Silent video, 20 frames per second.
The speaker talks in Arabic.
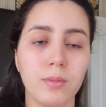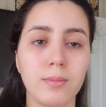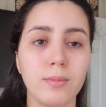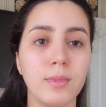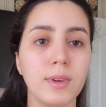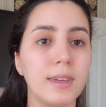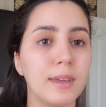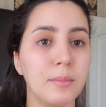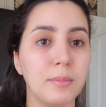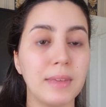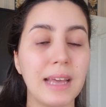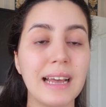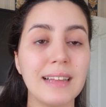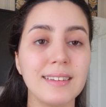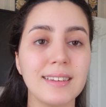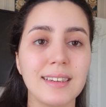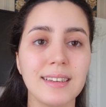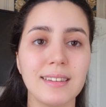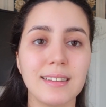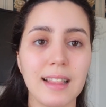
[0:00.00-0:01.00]
المهم
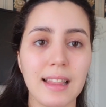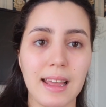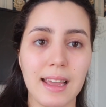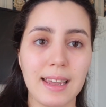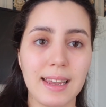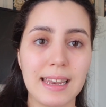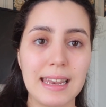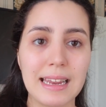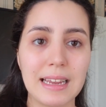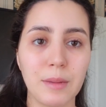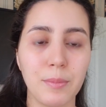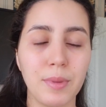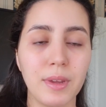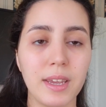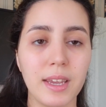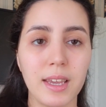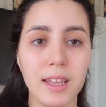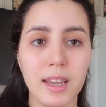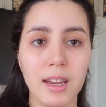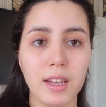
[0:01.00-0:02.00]
عرفتي كانت العائله
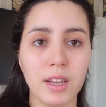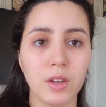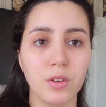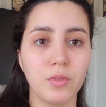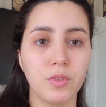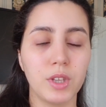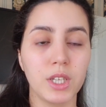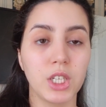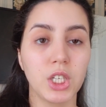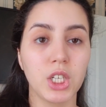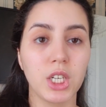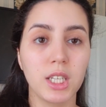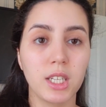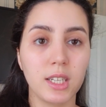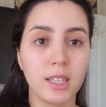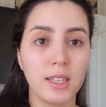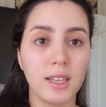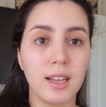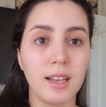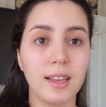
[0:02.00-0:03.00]
كبيره كان في داك
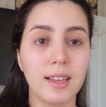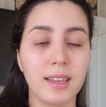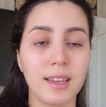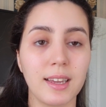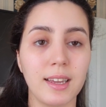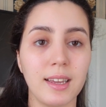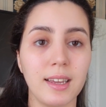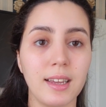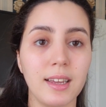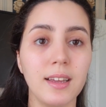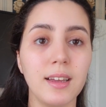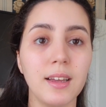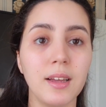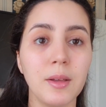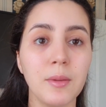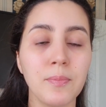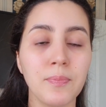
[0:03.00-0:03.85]
الشهر ديال كي